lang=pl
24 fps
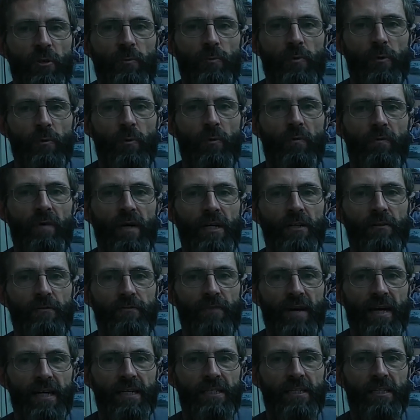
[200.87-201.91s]
Próbowali
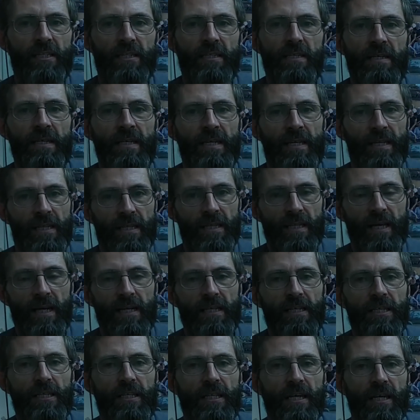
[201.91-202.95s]
fakty
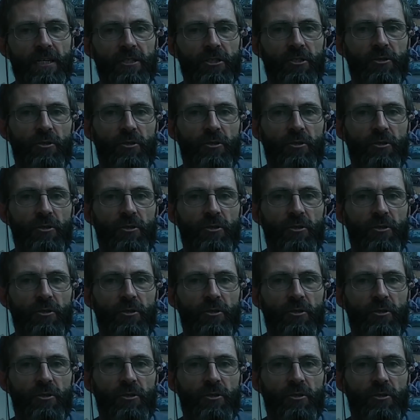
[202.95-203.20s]
naginać